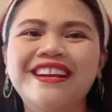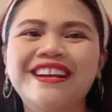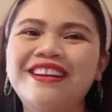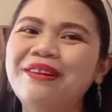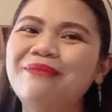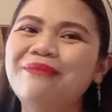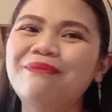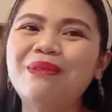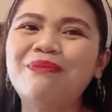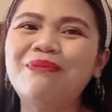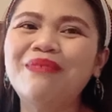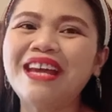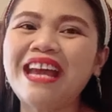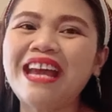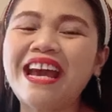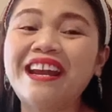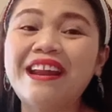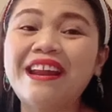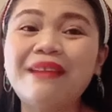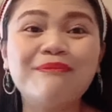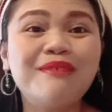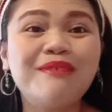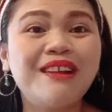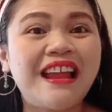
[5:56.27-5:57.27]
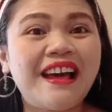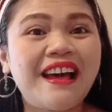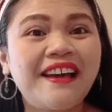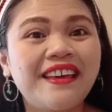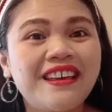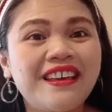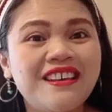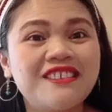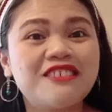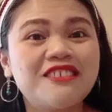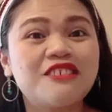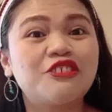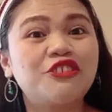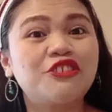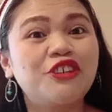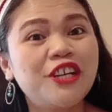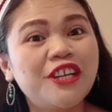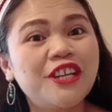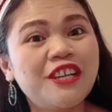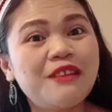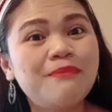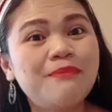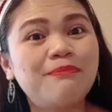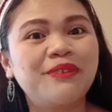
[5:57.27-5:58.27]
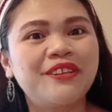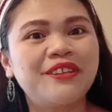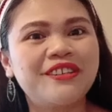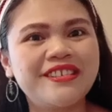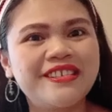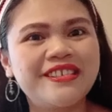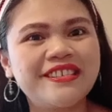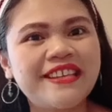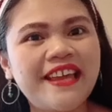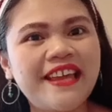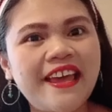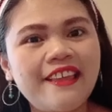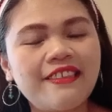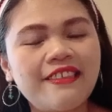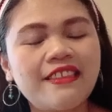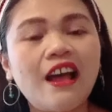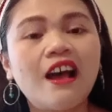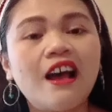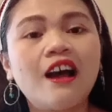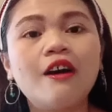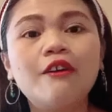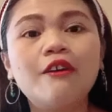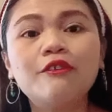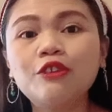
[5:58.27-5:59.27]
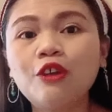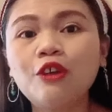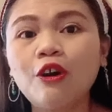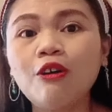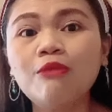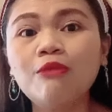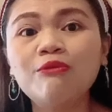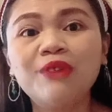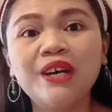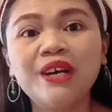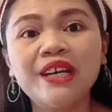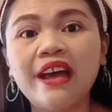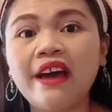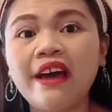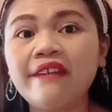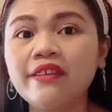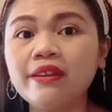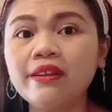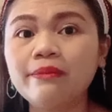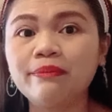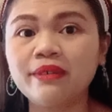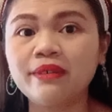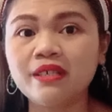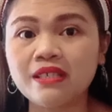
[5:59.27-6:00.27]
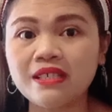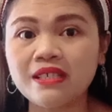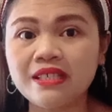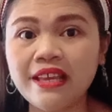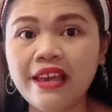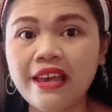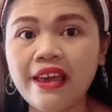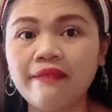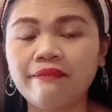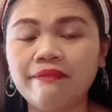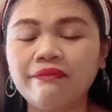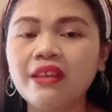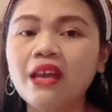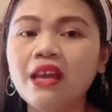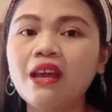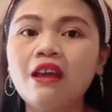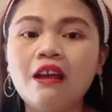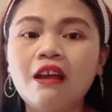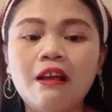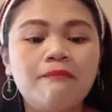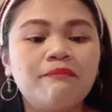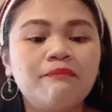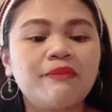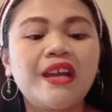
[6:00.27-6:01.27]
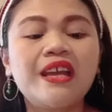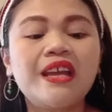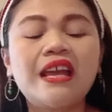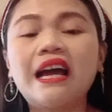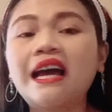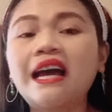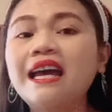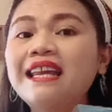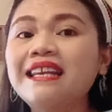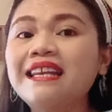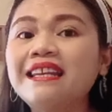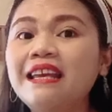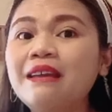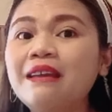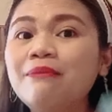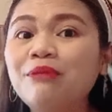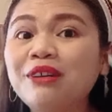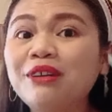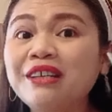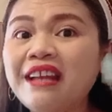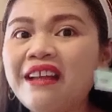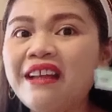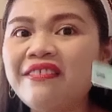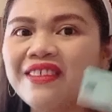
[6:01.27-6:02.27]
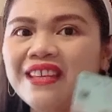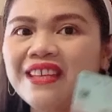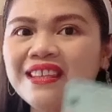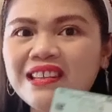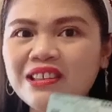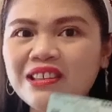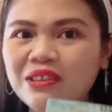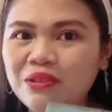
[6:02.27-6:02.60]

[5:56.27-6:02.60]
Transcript: yung babayaran mo lang is 30% out of 100%. Kaya kay, importante din to